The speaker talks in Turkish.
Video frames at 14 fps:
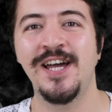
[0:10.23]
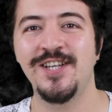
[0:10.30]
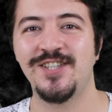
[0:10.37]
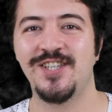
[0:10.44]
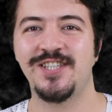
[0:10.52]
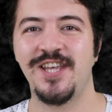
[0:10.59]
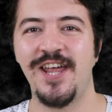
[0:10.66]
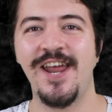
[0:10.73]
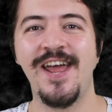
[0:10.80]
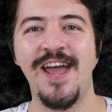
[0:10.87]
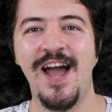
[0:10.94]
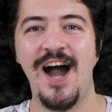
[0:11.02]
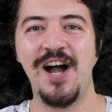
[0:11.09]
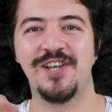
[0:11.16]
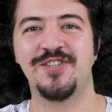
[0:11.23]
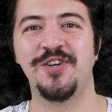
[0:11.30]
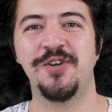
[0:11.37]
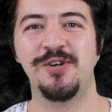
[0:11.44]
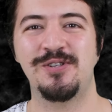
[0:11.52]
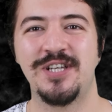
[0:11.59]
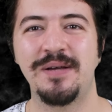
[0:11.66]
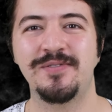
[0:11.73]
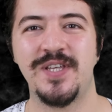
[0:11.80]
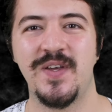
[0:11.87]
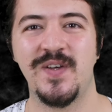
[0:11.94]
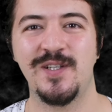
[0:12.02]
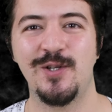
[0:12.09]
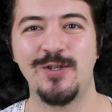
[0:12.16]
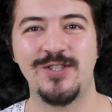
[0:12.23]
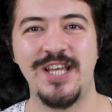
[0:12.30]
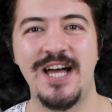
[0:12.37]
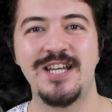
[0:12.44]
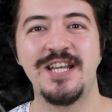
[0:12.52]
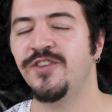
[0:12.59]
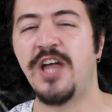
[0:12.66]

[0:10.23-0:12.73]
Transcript: sizlere aktarıyor olacağım sevgili dostlar.